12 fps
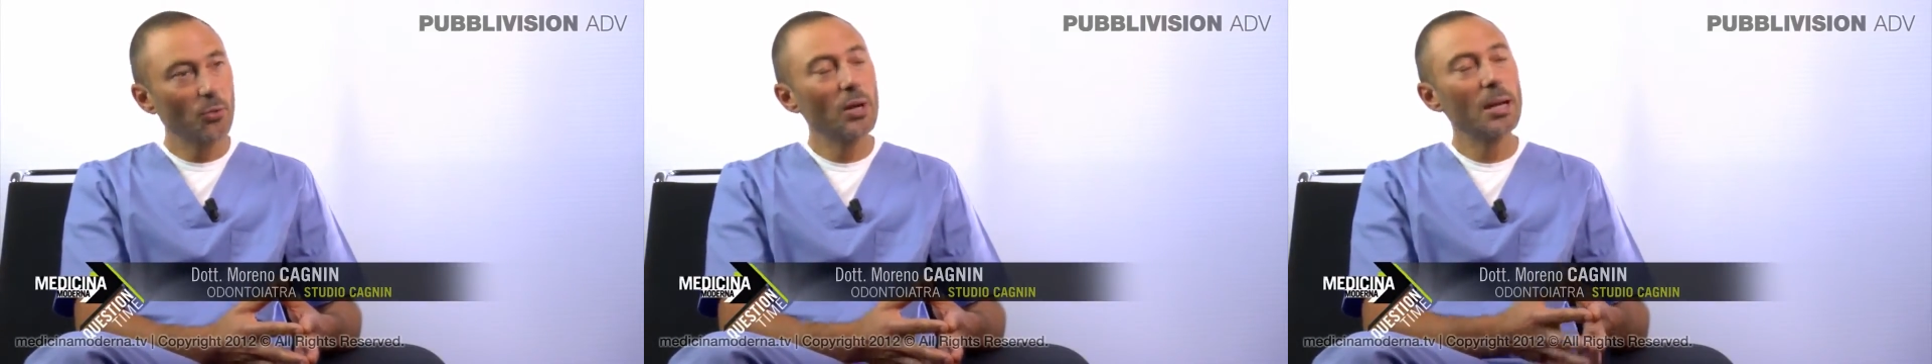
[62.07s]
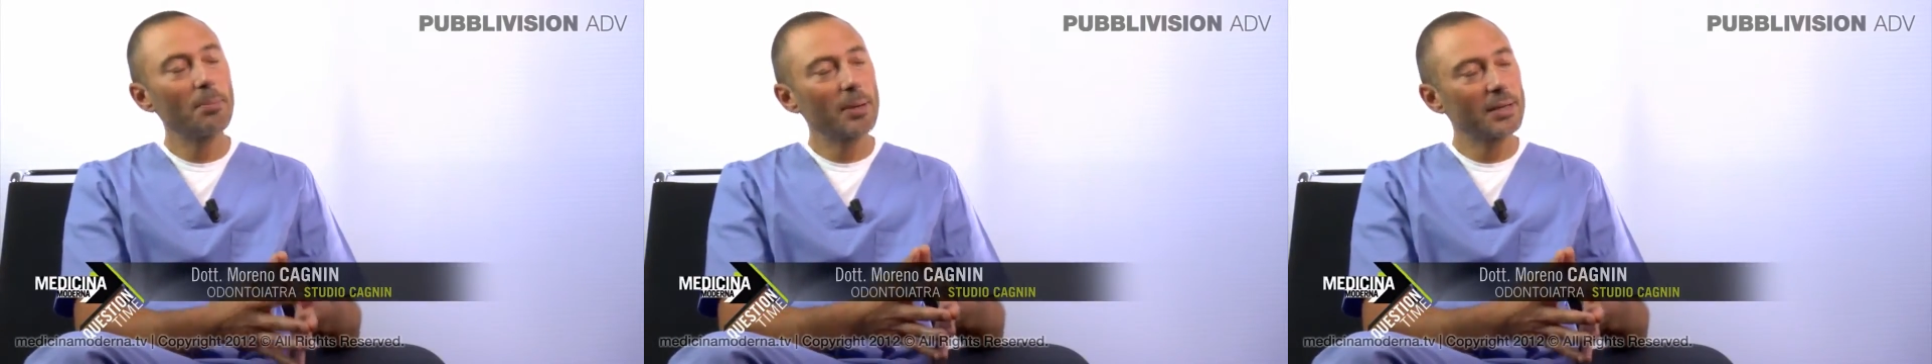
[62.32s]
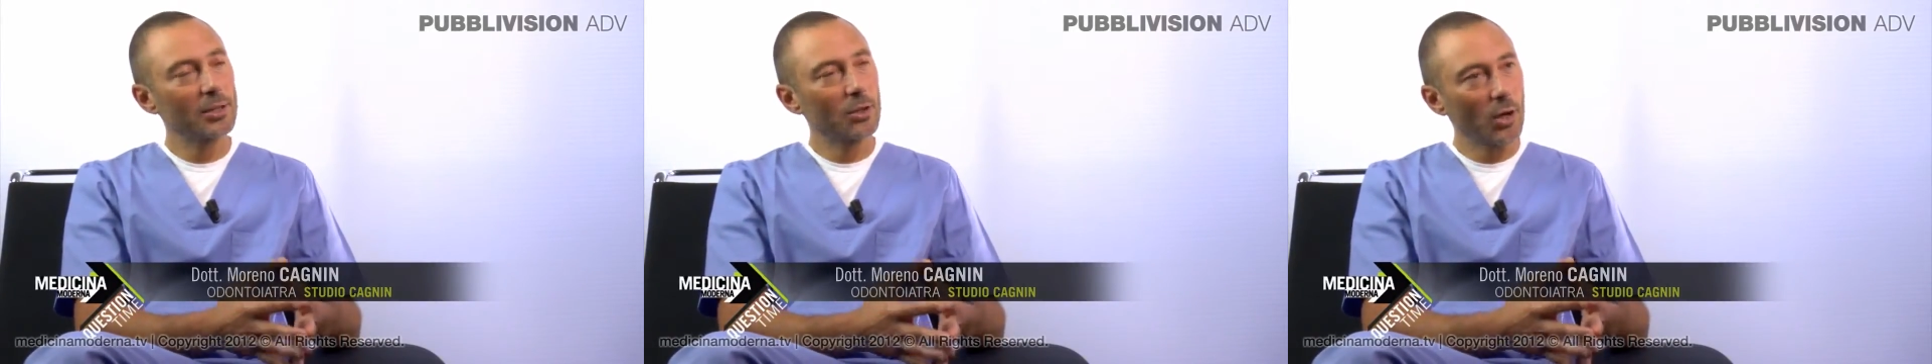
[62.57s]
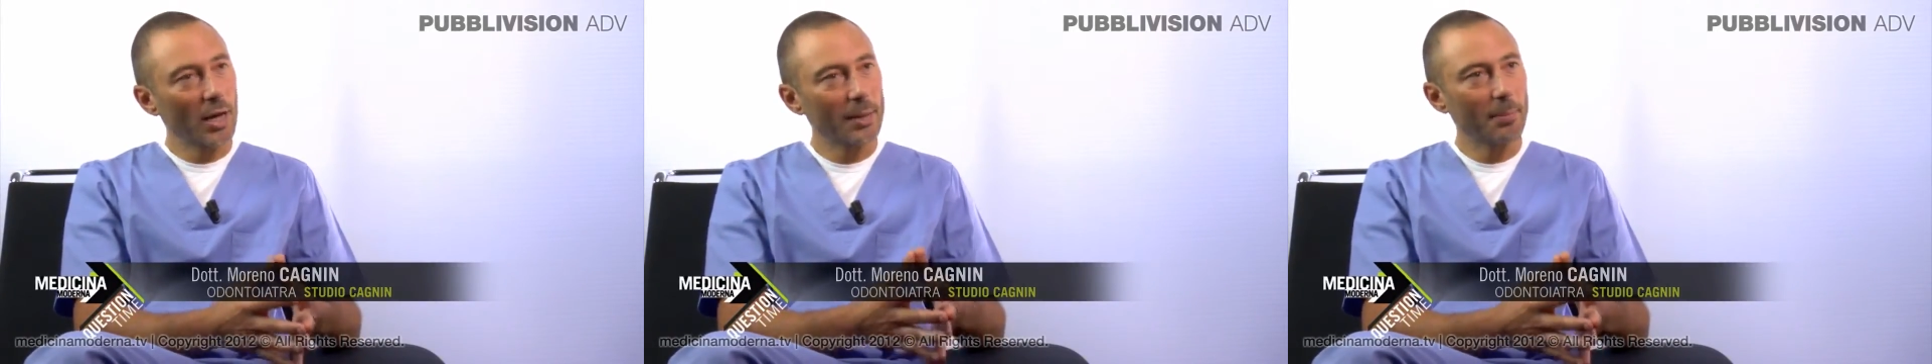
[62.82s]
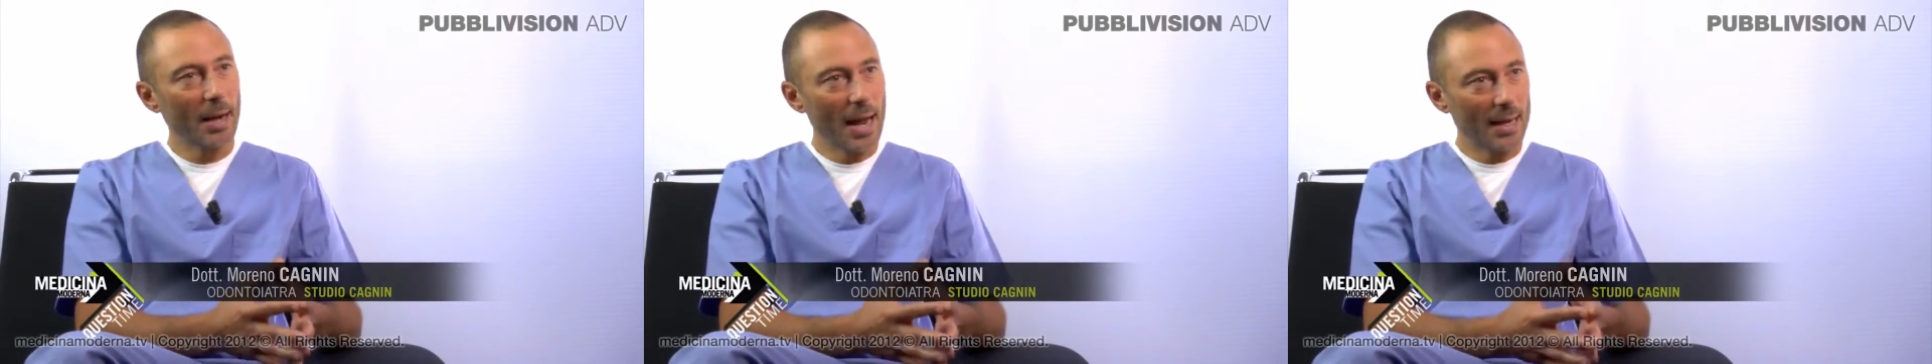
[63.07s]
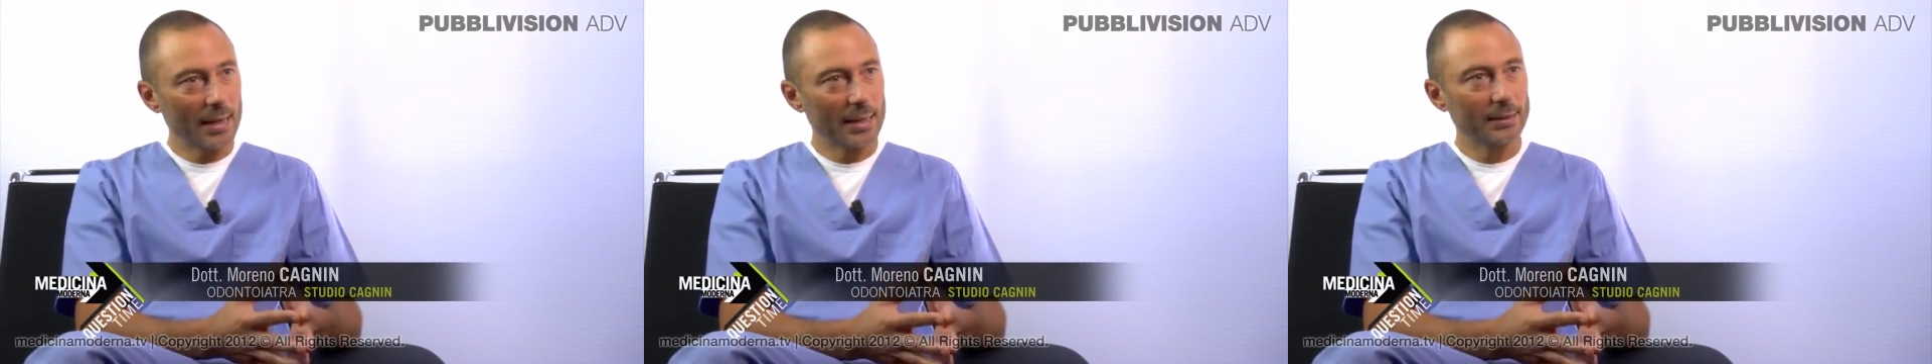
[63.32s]
quella particolare
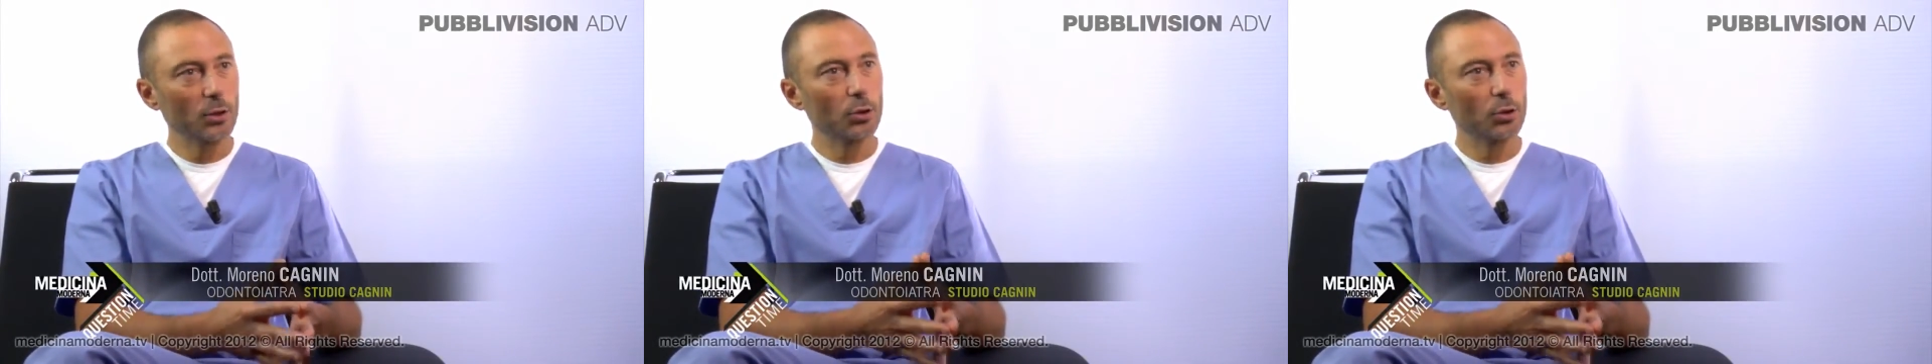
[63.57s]
branca